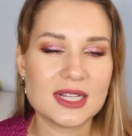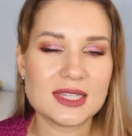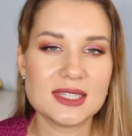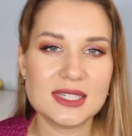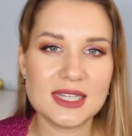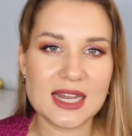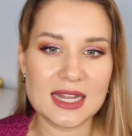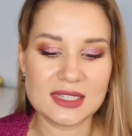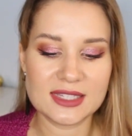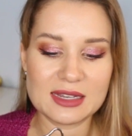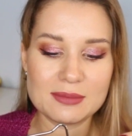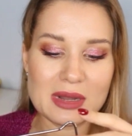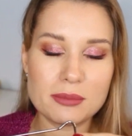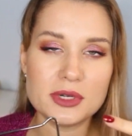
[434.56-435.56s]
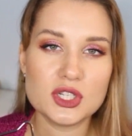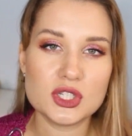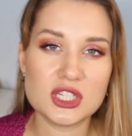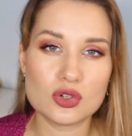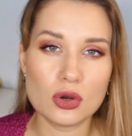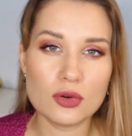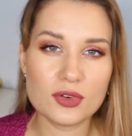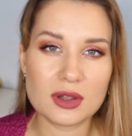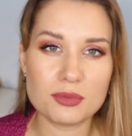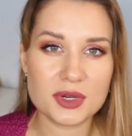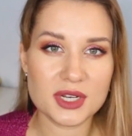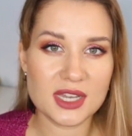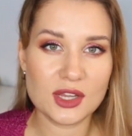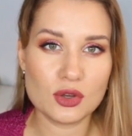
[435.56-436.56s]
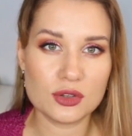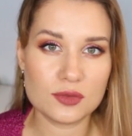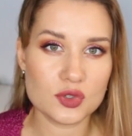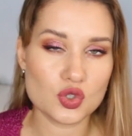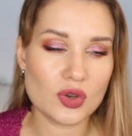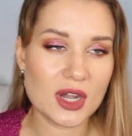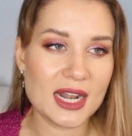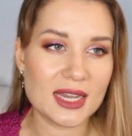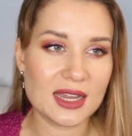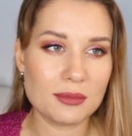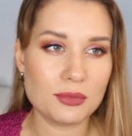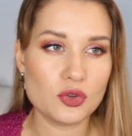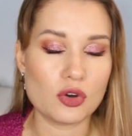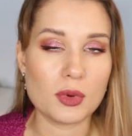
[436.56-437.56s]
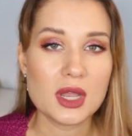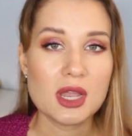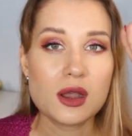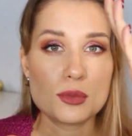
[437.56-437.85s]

толстят. Сама плессировка придает визуальный объем,